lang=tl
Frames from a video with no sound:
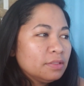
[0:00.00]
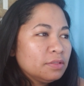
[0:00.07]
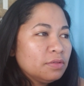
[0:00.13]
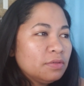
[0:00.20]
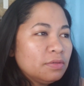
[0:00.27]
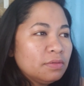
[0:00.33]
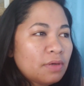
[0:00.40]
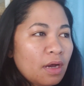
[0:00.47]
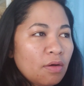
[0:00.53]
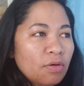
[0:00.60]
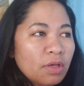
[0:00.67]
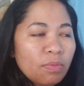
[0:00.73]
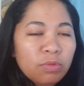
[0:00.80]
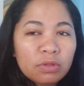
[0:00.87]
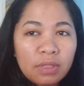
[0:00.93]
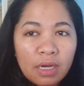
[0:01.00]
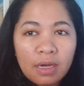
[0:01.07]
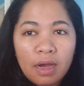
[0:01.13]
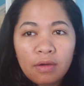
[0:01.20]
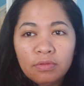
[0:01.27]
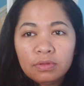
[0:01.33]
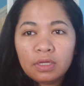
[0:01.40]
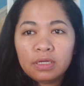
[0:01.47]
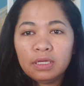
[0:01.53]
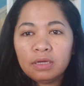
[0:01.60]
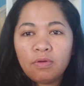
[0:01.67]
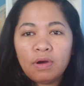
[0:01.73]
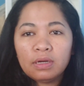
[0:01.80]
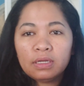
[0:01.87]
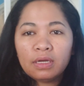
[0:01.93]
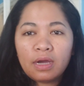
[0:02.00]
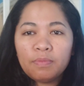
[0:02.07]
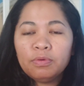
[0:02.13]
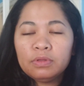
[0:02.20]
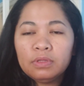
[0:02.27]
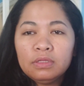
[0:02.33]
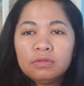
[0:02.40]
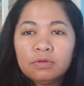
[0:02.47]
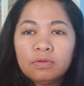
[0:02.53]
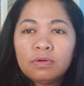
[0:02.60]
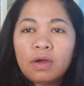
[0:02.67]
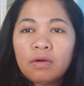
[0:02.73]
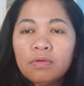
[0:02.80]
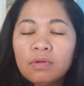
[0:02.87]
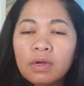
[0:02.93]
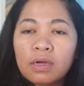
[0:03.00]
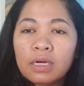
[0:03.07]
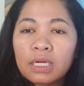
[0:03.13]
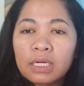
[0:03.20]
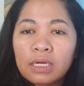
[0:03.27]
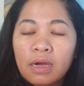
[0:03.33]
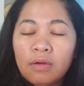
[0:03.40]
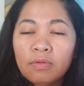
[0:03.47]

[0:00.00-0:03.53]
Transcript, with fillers: So, akong gibutang, akong tanggi ko, ang gikapot dito, una ko nagkanang,